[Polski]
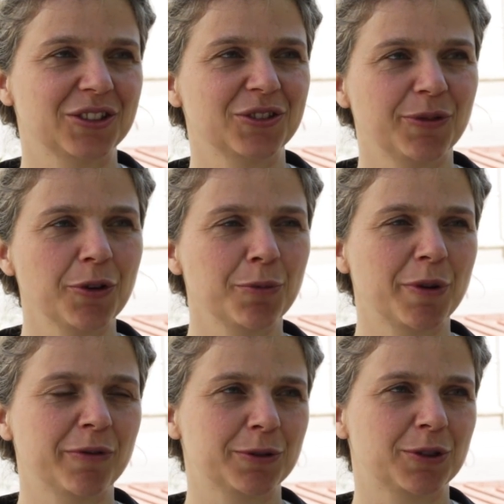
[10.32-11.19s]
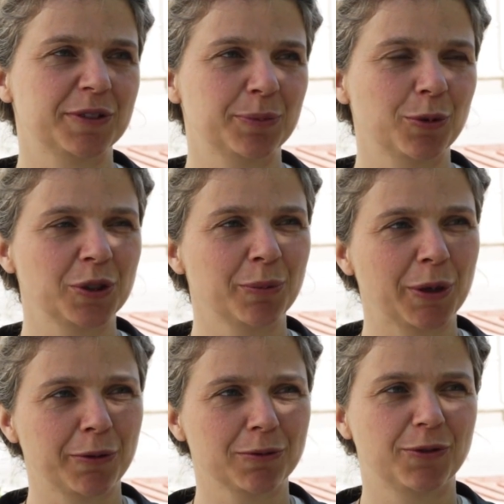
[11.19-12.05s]
to dwie umowy, które wspólnie
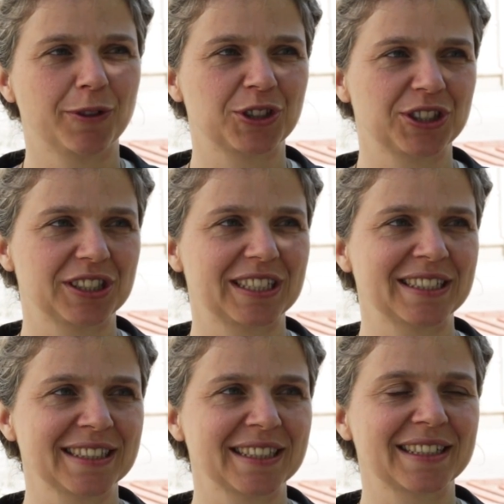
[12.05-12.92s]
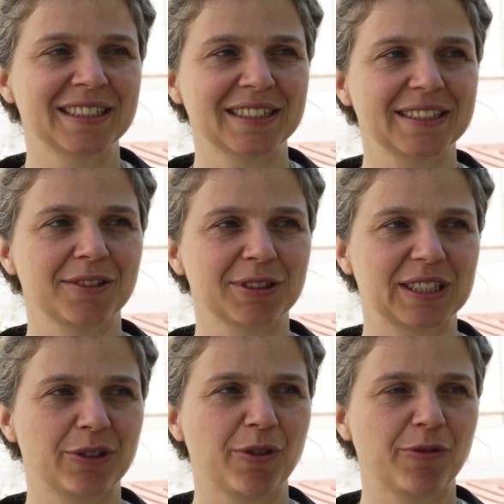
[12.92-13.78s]
mają tworzyć transatlantycką
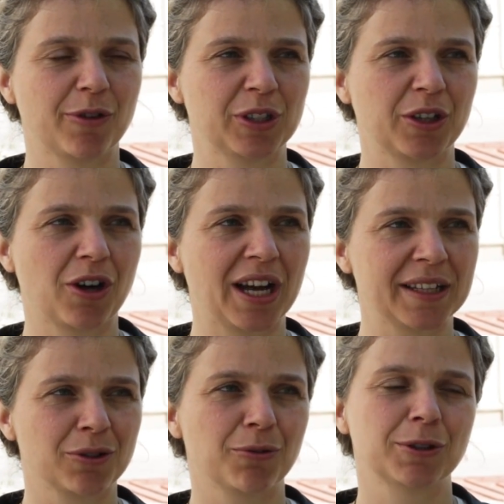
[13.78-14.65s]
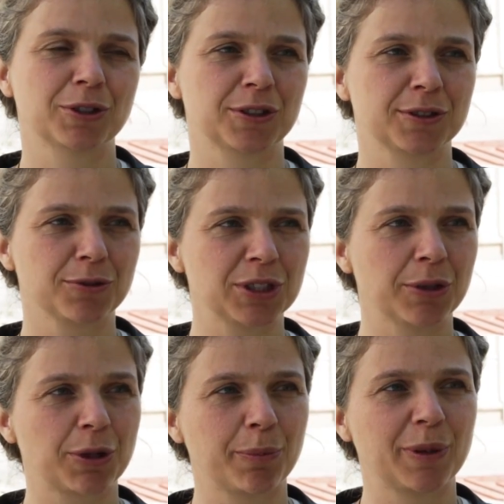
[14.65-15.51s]
strefę wolnego handlu, łącząc
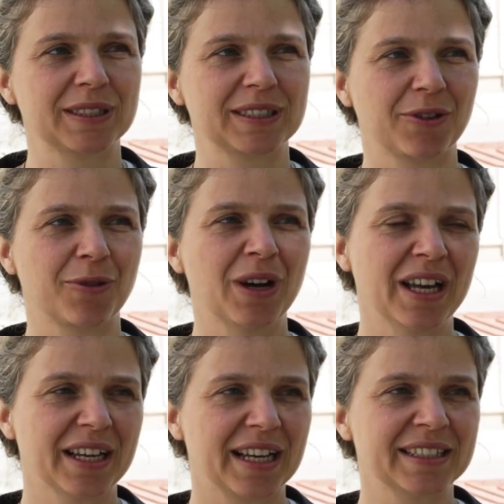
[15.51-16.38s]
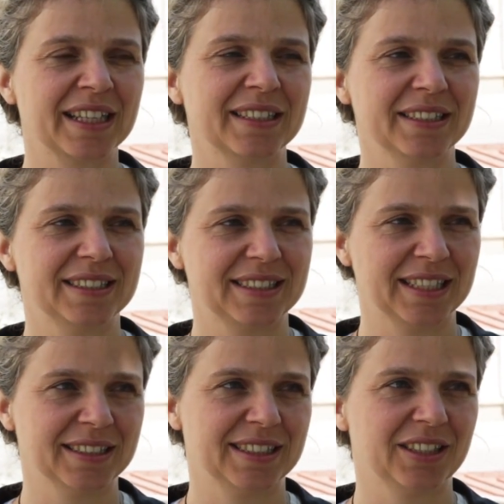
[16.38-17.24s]
Unię Europejską, Kanadę i
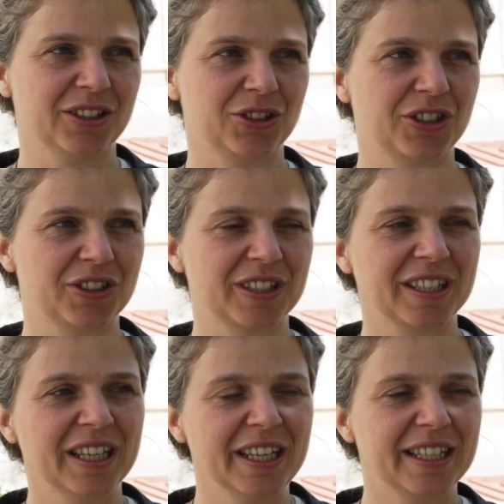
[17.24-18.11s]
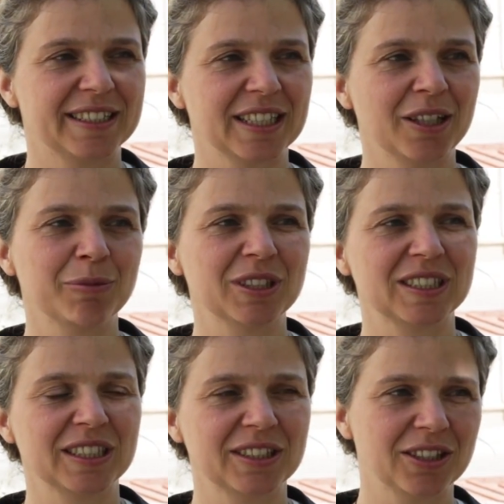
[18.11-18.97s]
Stany Zjednoczone. Ich celem
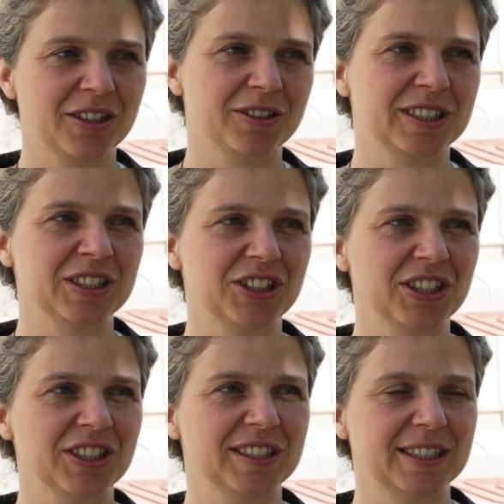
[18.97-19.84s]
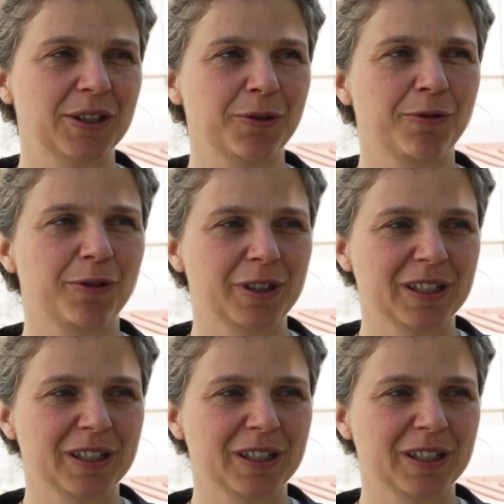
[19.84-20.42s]
jest nie tylko zniesienie ceł w